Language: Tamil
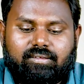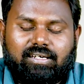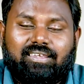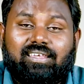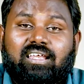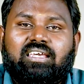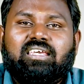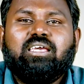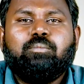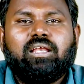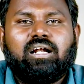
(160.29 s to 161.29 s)
சார் இதெல்லாம்
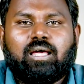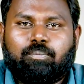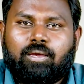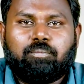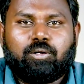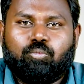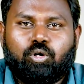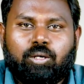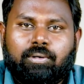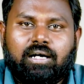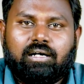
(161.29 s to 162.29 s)
இஎம்ஐயில் e நான் பே பண்ண
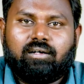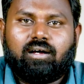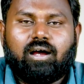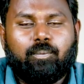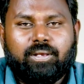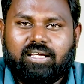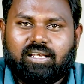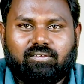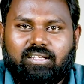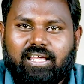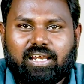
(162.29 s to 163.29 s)
முடியுமா
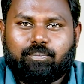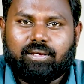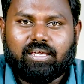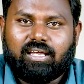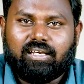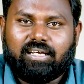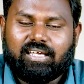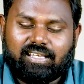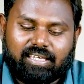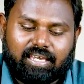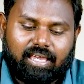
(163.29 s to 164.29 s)
அப்படிங்கிறத வந்து நிறைய பேர் கேட்டுக்கிட்டே
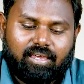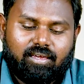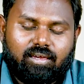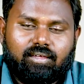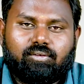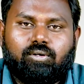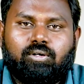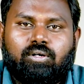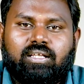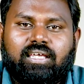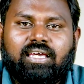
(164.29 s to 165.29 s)
இருந்தீங்க ஸோ
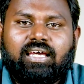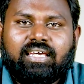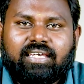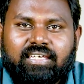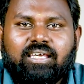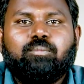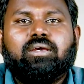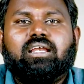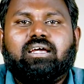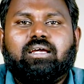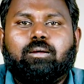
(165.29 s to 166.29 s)
அந்த
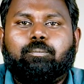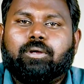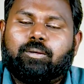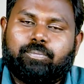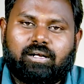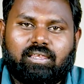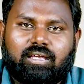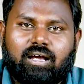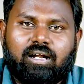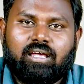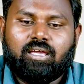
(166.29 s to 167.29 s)
இஎம்ஐயில் e பே
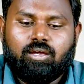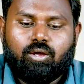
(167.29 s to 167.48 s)
பண்ணுறதுக்கான